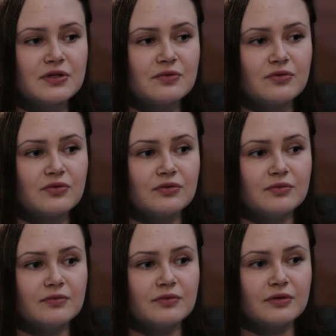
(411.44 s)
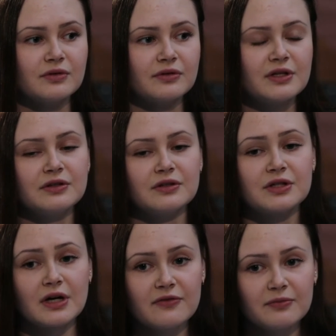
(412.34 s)
Всего э, какие-то
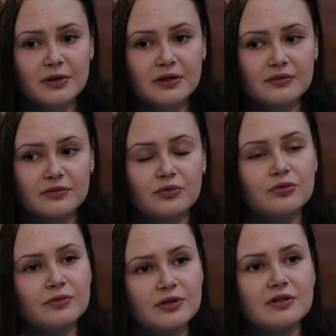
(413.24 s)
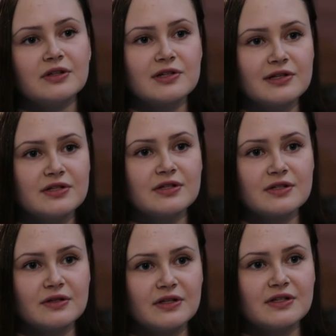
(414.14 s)
травмы, но это если,
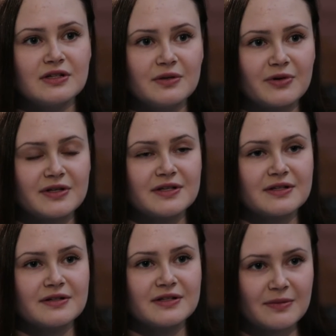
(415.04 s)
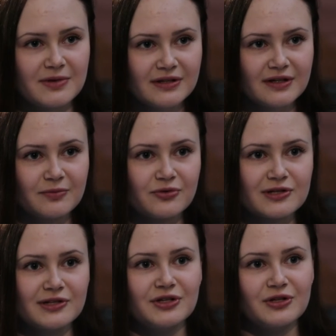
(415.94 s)
естественно, не заниматься заминкой
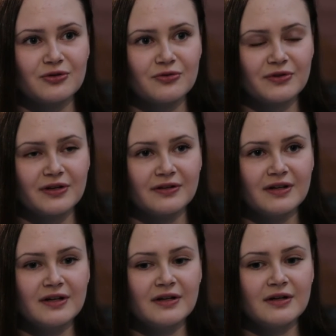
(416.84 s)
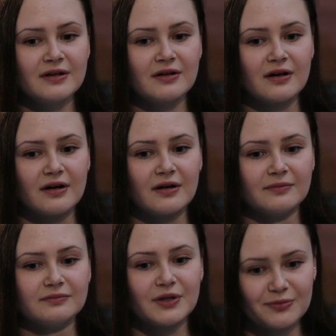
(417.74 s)
после тренировки. А
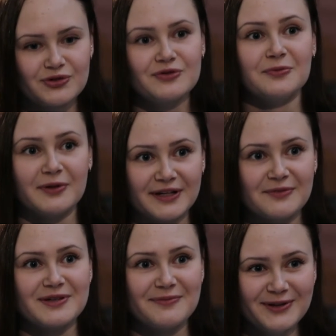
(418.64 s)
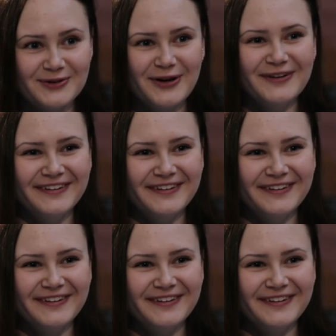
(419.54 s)
мы обычно выполняем заминку.